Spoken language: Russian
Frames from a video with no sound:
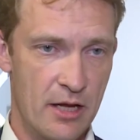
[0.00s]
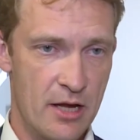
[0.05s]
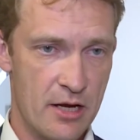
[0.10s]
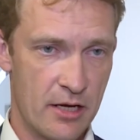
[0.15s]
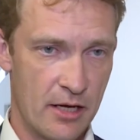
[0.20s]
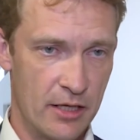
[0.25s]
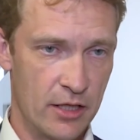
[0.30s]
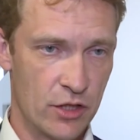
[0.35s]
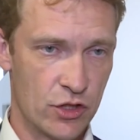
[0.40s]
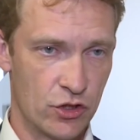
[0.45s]

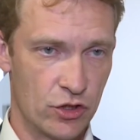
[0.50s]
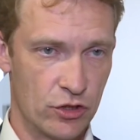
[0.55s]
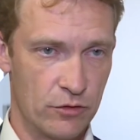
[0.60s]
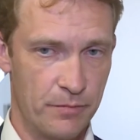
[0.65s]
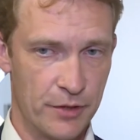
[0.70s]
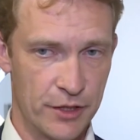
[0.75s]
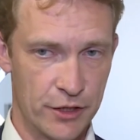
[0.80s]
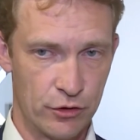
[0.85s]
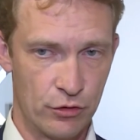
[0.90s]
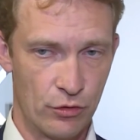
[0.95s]
конечно же,
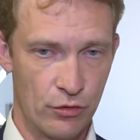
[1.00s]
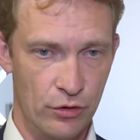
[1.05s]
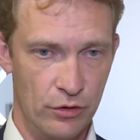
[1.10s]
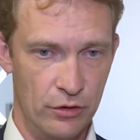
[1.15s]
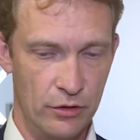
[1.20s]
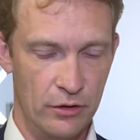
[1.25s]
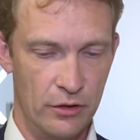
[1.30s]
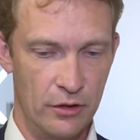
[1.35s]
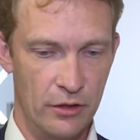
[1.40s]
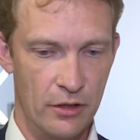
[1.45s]

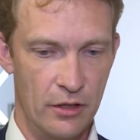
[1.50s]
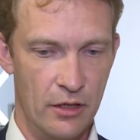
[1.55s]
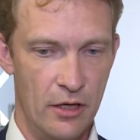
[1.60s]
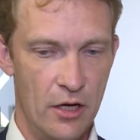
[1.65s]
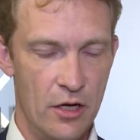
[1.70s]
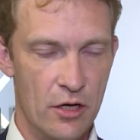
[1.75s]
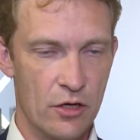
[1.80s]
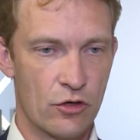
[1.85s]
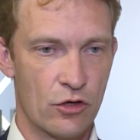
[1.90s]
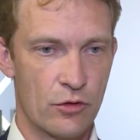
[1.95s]
построенные
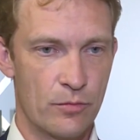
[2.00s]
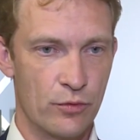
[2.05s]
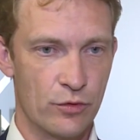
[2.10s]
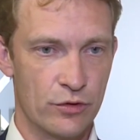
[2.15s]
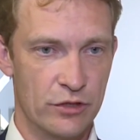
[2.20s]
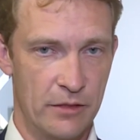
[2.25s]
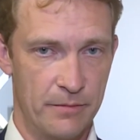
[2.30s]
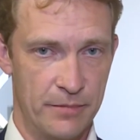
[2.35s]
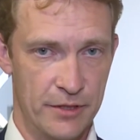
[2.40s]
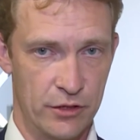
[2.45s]

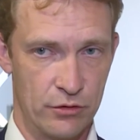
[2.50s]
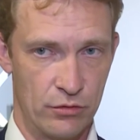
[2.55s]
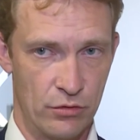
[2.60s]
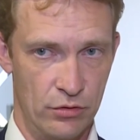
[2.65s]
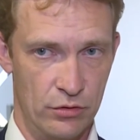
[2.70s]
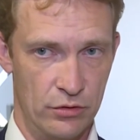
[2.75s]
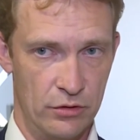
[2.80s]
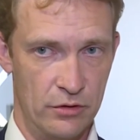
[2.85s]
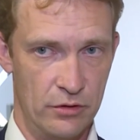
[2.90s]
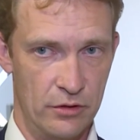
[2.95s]
корпуса,
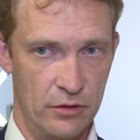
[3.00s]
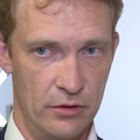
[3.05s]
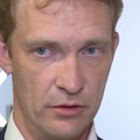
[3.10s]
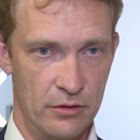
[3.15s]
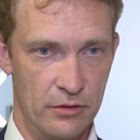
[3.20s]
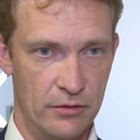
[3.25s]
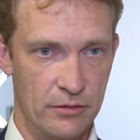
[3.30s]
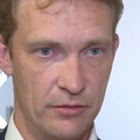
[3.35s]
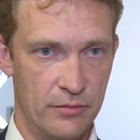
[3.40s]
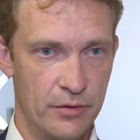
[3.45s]

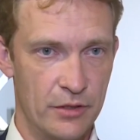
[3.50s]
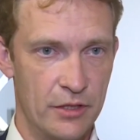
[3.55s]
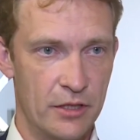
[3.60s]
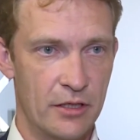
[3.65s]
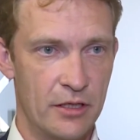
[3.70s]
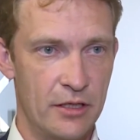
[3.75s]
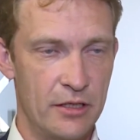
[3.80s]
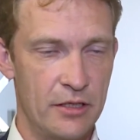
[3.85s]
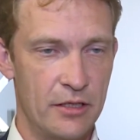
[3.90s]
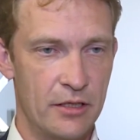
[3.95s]
построенные
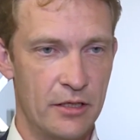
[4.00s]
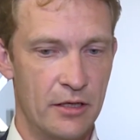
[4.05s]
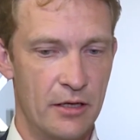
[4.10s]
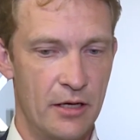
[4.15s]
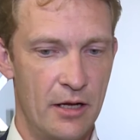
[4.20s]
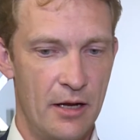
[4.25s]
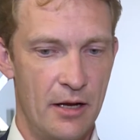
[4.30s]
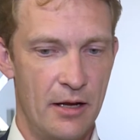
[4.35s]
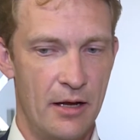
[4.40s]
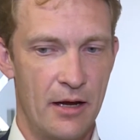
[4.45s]
поликлиники,
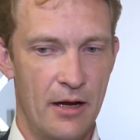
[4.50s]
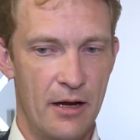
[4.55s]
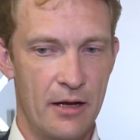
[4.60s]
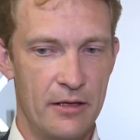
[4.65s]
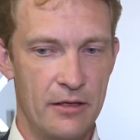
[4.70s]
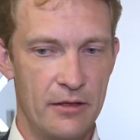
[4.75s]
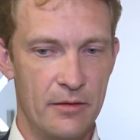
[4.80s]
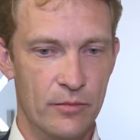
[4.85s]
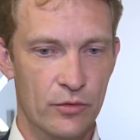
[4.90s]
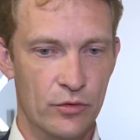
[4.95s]

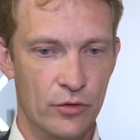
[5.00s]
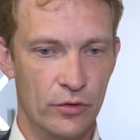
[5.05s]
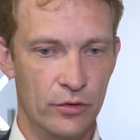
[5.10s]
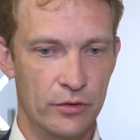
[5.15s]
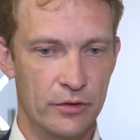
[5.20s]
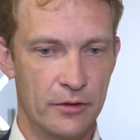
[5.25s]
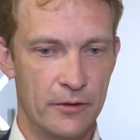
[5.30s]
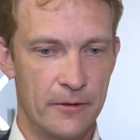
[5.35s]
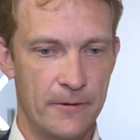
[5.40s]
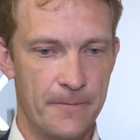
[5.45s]
они будут
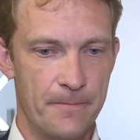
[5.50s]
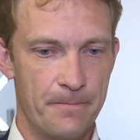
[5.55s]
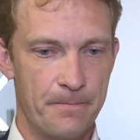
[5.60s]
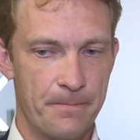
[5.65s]
э,